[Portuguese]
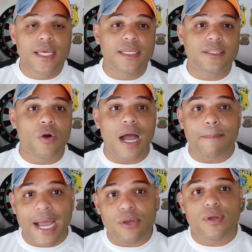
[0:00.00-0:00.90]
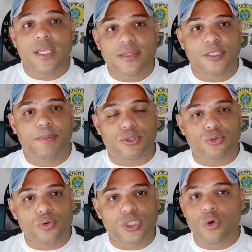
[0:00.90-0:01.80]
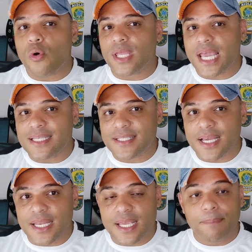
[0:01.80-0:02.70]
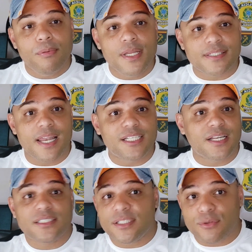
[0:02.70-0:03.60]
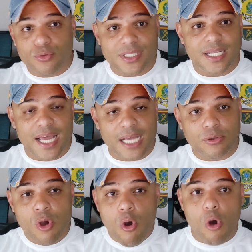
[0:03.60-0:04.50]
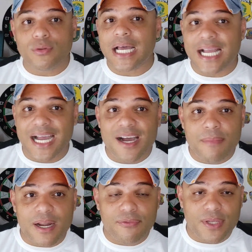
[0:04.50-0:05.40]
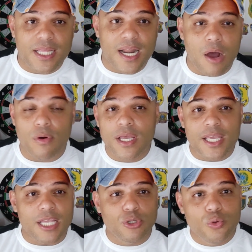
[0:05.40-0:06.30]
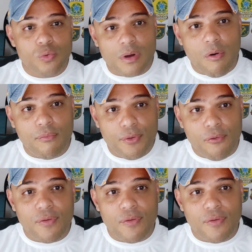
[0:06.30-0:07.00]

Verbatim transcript: Então a maioria das pessoas conhecem ali a Polícia Legislativa do Senado ou da Câmara Federal e nunca ouviu